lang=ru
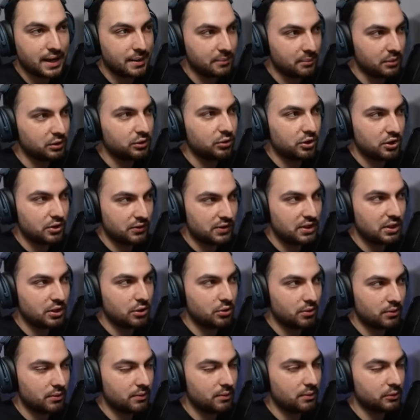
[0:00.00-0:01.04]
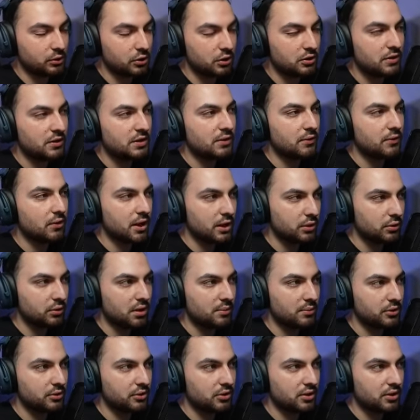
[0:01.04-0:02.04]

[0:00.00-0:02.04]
Мы дольше, все, дольше всего эту работу